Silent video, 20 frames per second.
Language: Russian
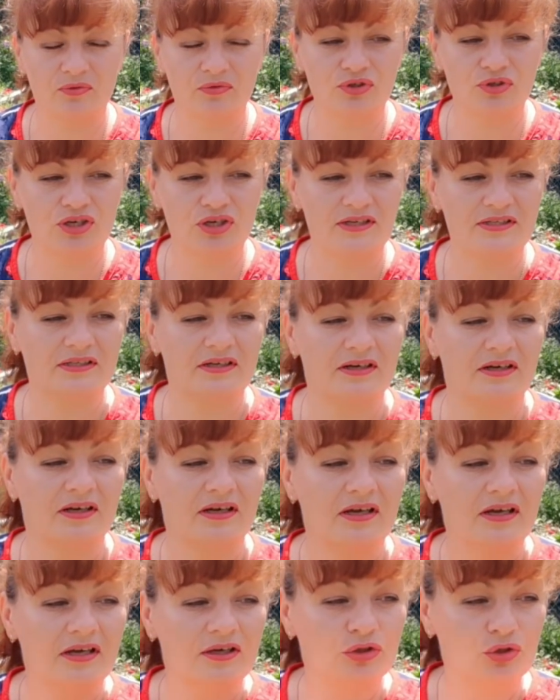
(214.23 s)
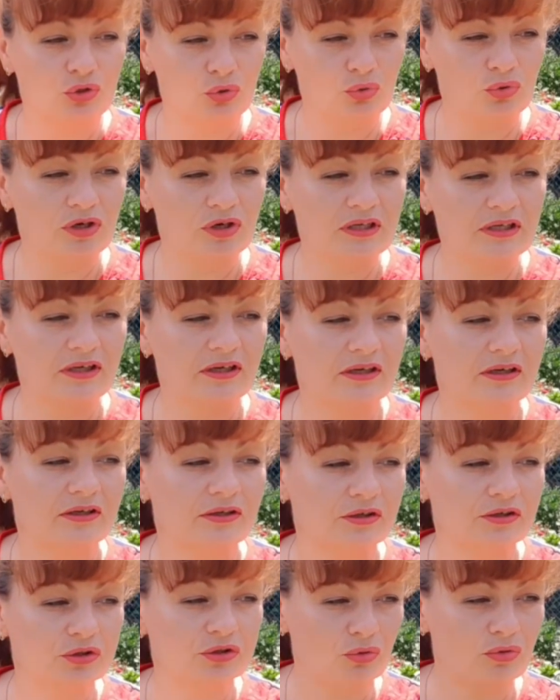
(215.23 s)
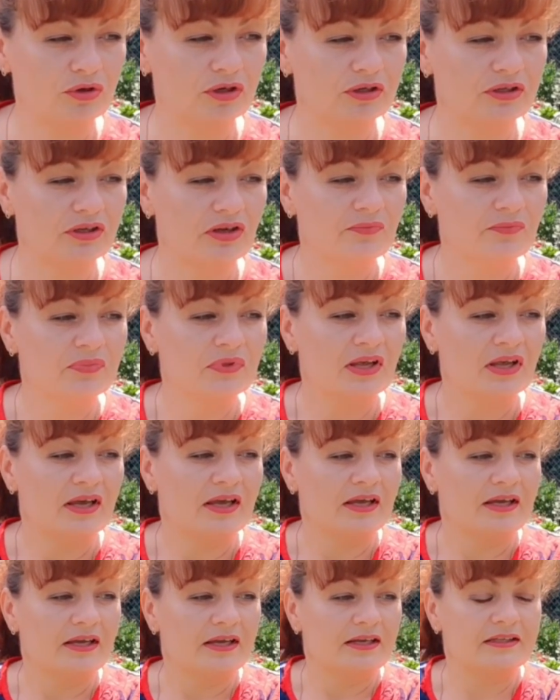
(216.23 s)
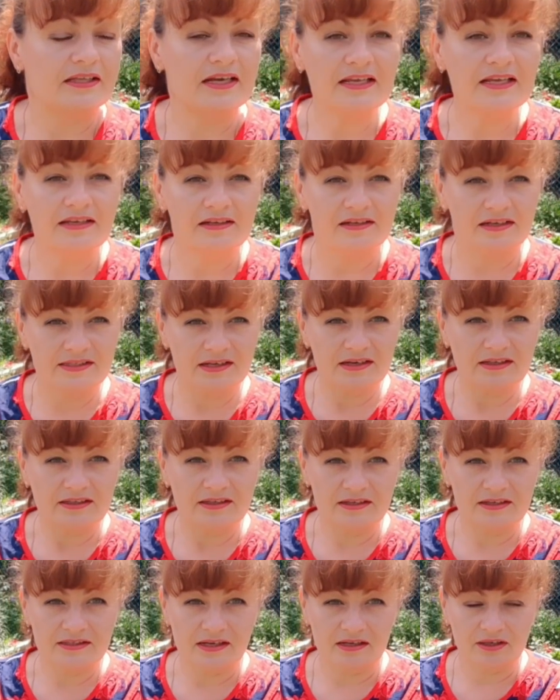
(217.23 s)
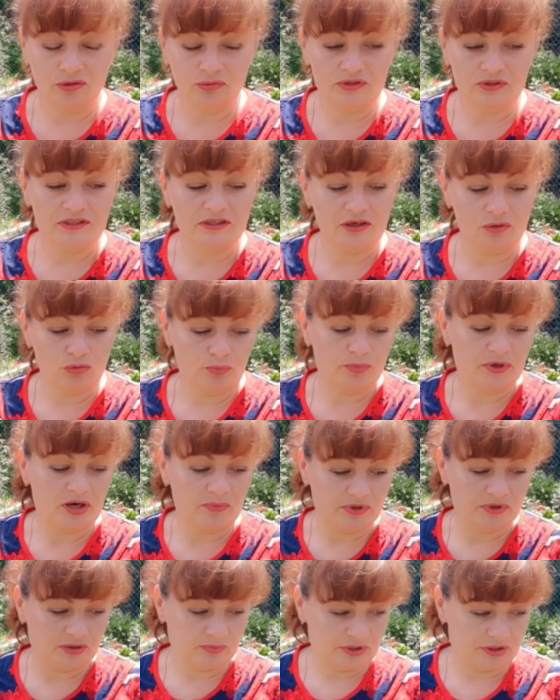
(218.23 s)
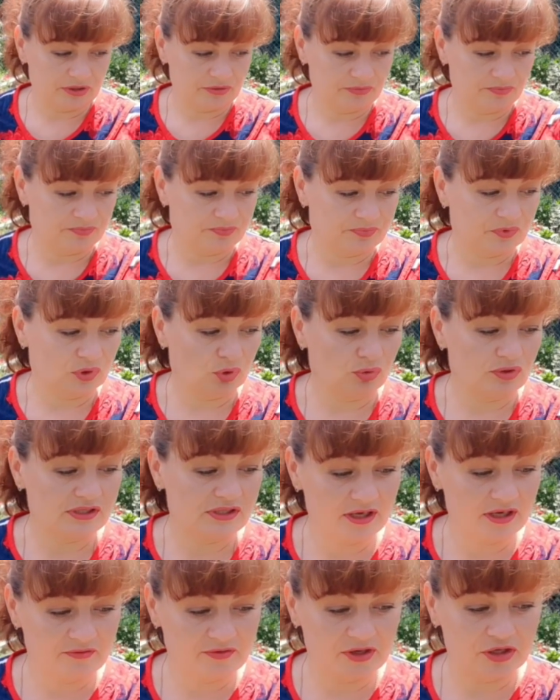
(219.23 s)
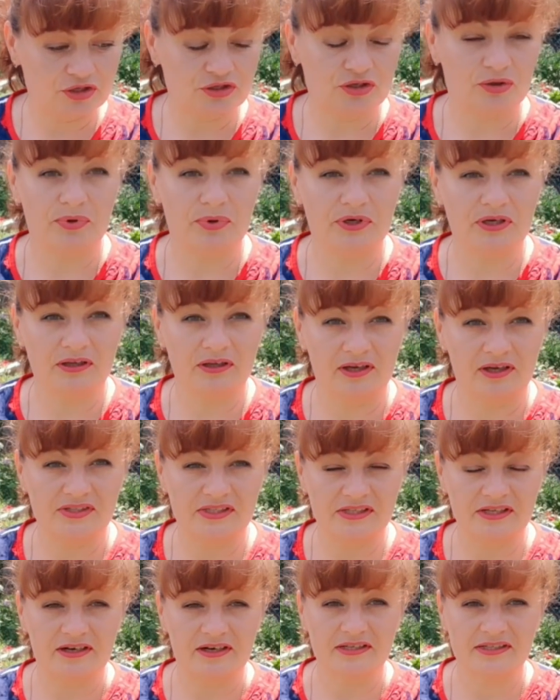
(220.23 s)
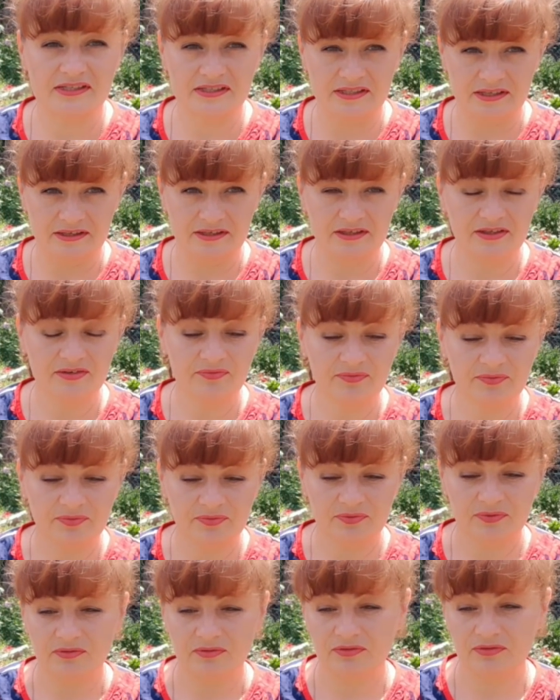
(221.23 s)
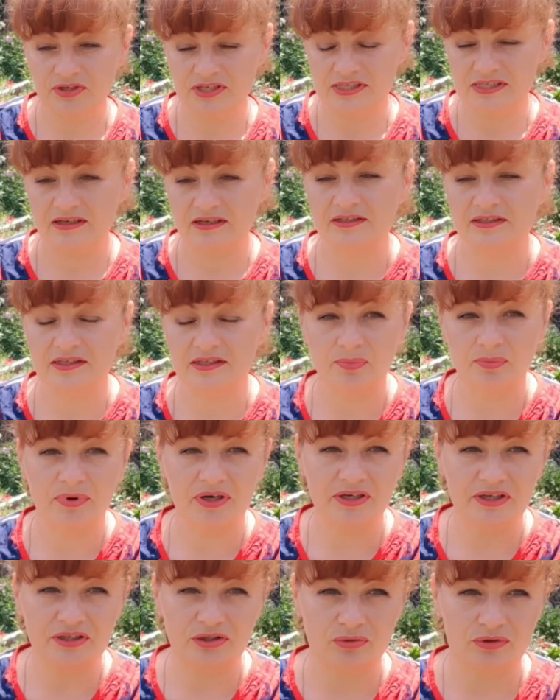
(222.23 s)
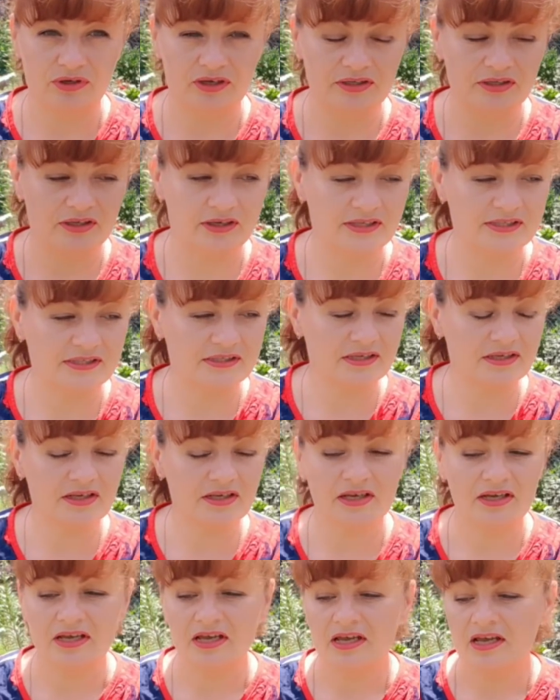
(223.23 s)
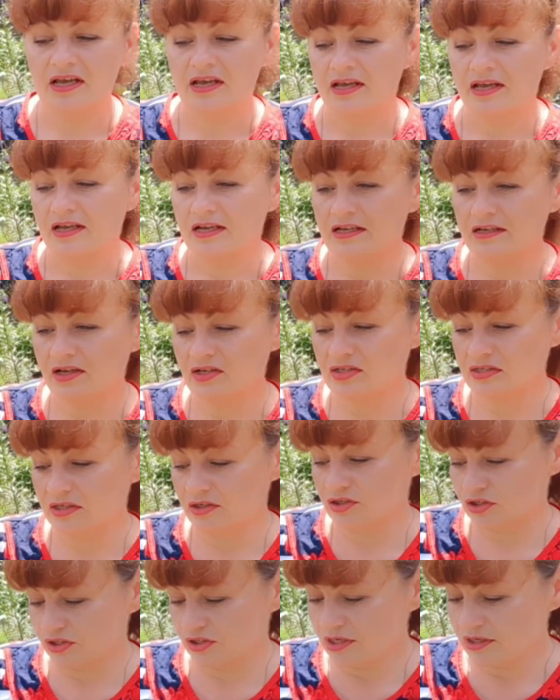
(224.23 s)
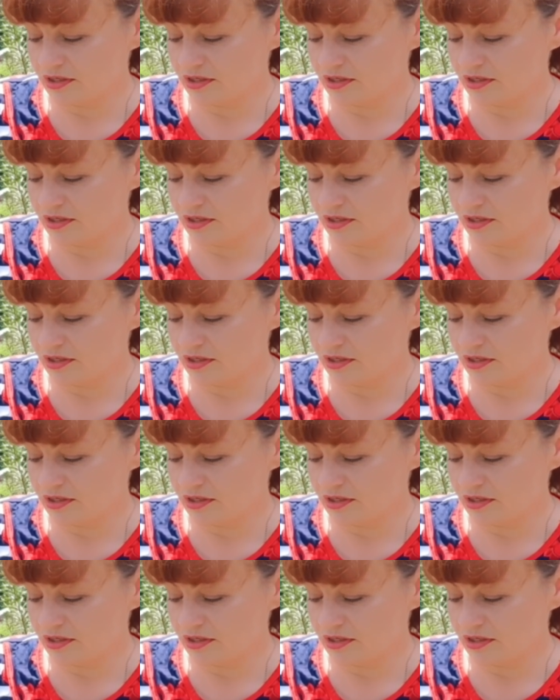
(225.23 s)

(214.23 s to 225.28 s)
участка, трогает ли не трогает. Три дня назад я столкнулась с такой проблемой. То есть я вечером полила все растения, внесла где-то по литру на одни растения, и на следующий день